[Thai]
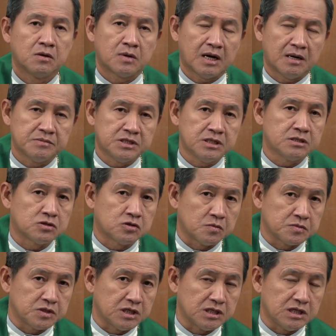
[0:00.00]
ความชื่นชม
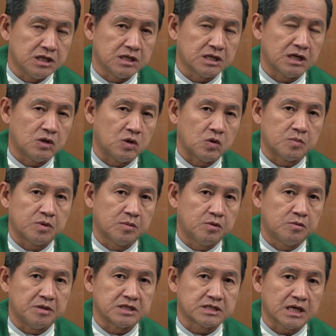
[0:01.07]
ยินดีในองค์พระ
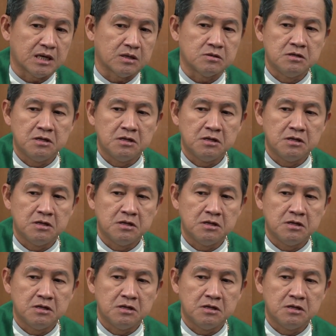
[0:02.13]
ผู้เป็นเจ้า